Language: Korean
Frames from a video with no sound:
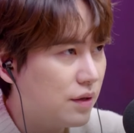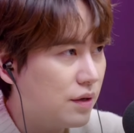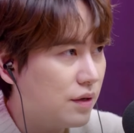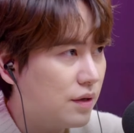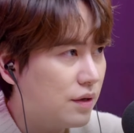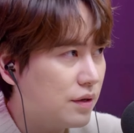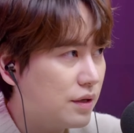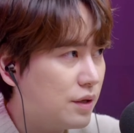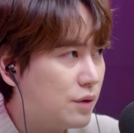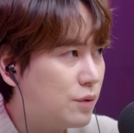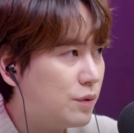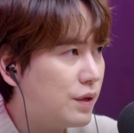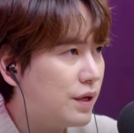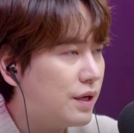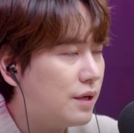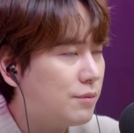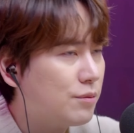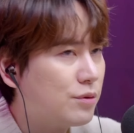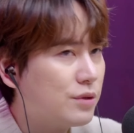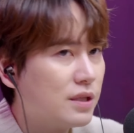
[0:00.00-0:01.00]
어,
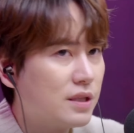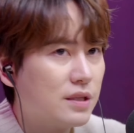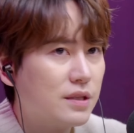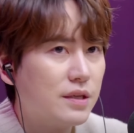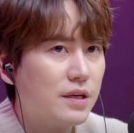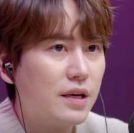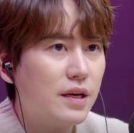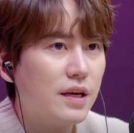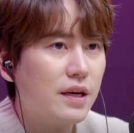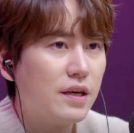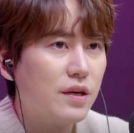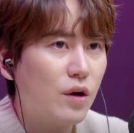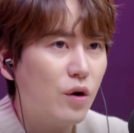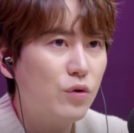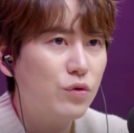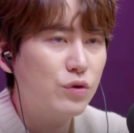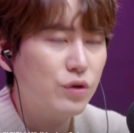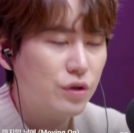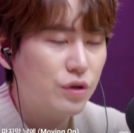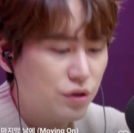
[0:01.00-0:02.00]
2022 프로젝트 개
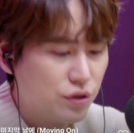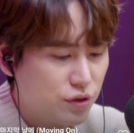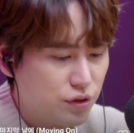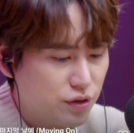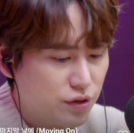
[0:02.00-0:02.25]
겨울